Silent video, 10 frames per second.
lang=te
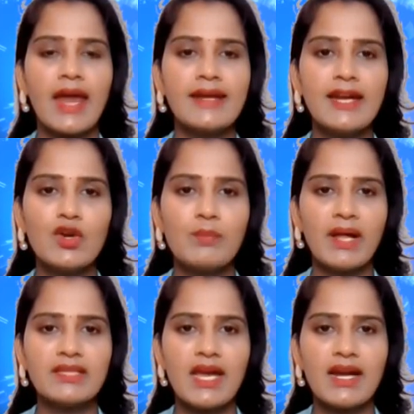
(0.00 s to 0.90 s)
ఎయిడెడ్
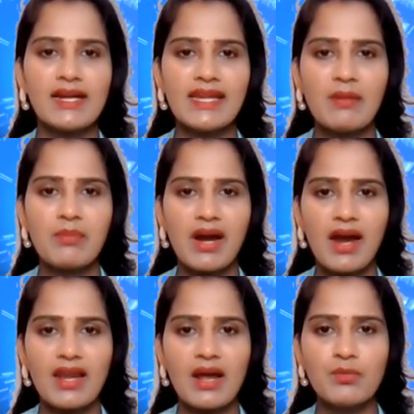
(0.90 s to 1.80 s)
ఉపాధ్యాయుల డిఏ
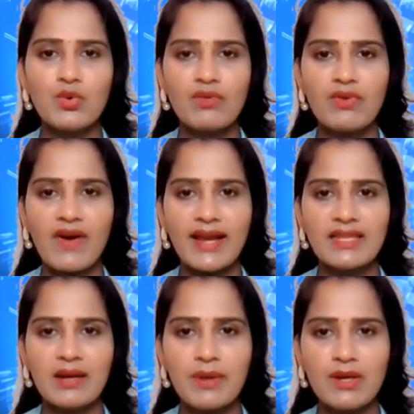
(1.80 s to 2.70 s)
బకాయిల మూడవ
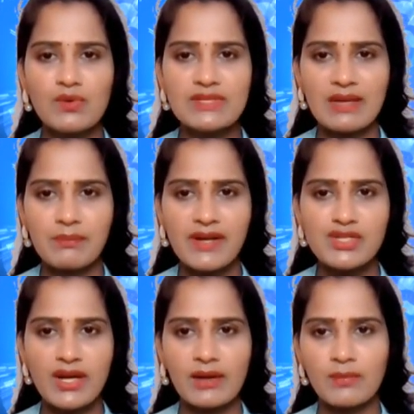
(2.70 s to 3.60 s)
వాయిదా బిల్లులు సబ్మిట్
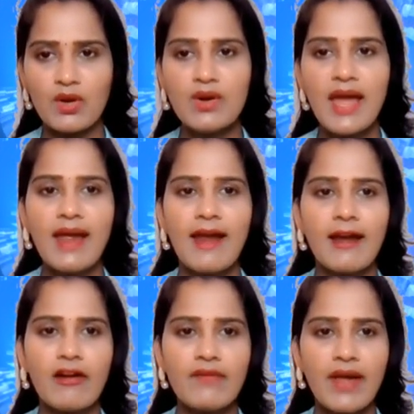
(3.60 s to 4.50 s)
చేయడంలో
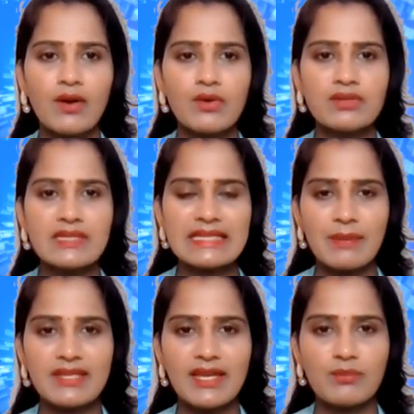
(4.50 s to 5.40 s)
హెడ్ ఆఫ్ అకౌంట్
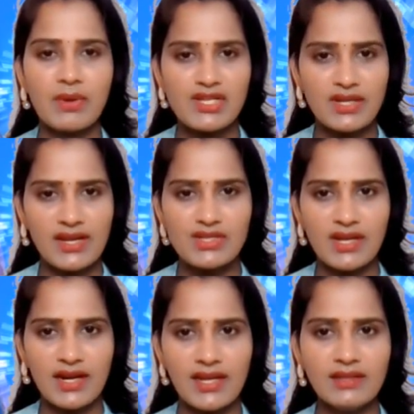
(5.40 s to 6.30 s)
సమస్యను
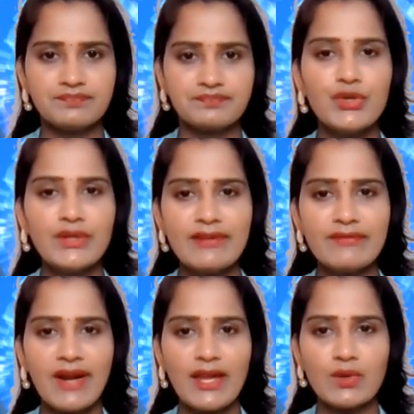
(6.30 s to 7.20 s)
పరిష్కరించాలని
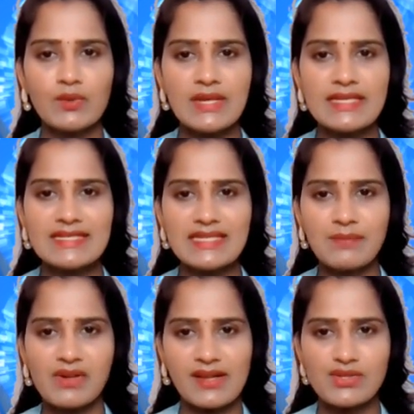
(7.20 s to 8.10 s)
యూటీఎఫ్ నాయకులు
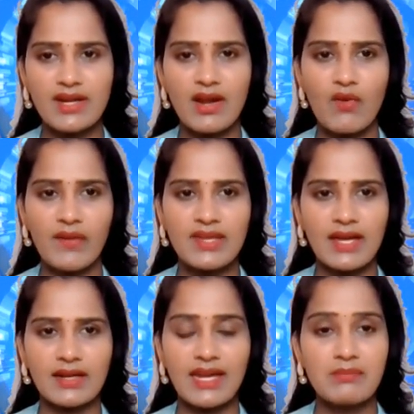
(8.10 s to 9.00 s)
సబ్ ట్రెజరీ
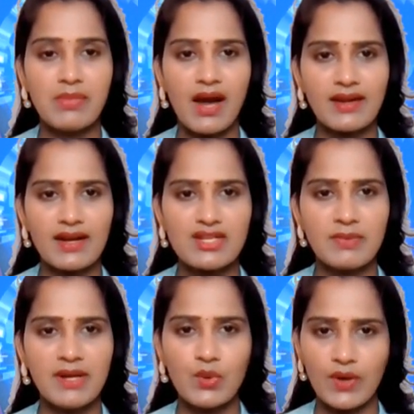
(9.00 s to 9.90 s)
ఆఫీసర్ కె
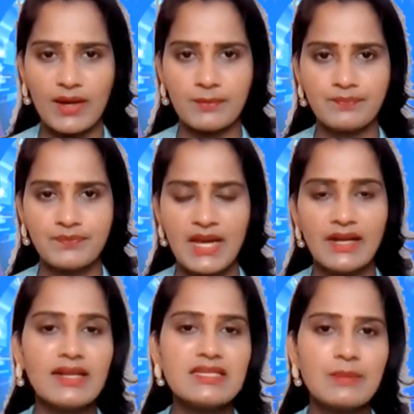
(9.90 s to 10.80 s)
భాగ్యలక్ష్మిని కోరారు
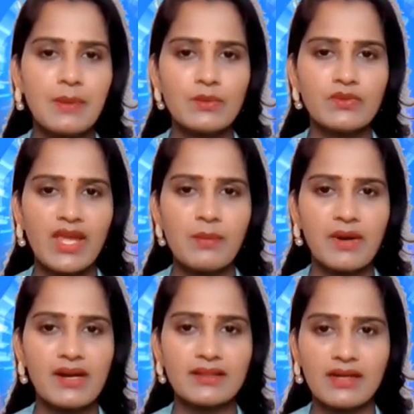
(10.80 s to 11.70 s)
రాష్ట్ర ప్రభుత్వం
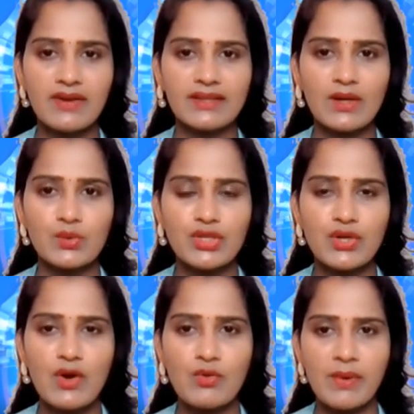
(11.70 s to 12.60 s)
ఏర్పడిన తర్వాత
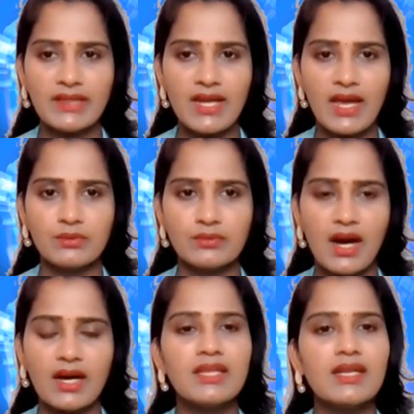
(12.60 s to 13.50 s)
ఉద్యోగ ఉపాధ్యాయులు
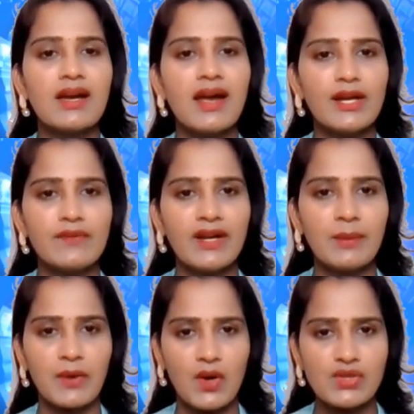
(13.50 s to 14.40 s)
ఆర్థికంగా ఎటువంటి
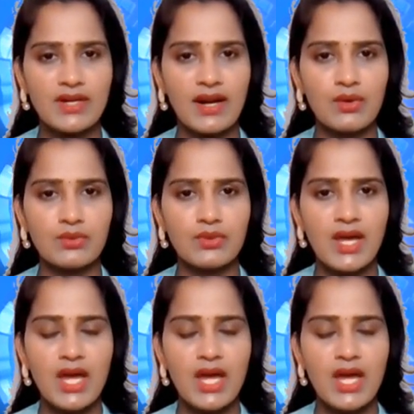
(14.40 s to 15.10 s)
ప్రయోజనాలకు